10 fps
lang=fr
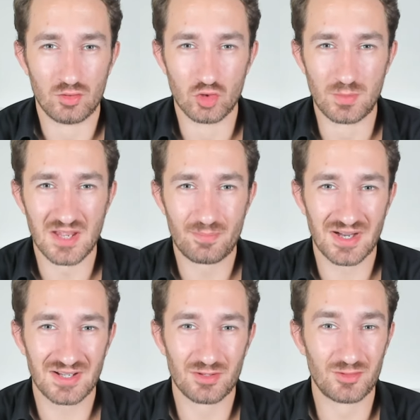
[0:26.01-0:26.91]
N'oubliez
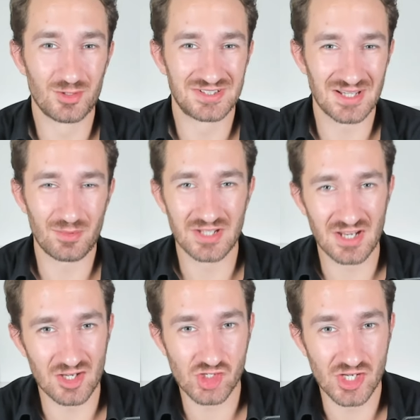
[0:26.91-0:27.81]
pas de vous abonner
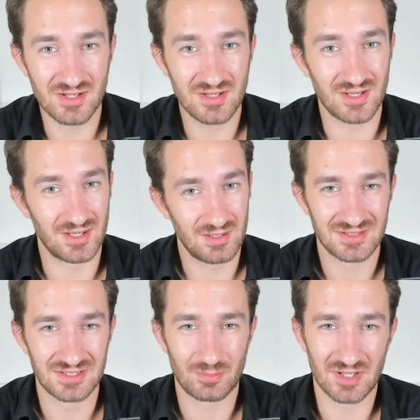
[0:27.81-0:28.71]
à la chaîne et
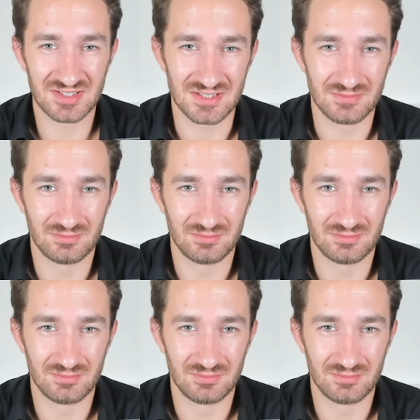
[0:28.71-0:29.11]
c'est parti.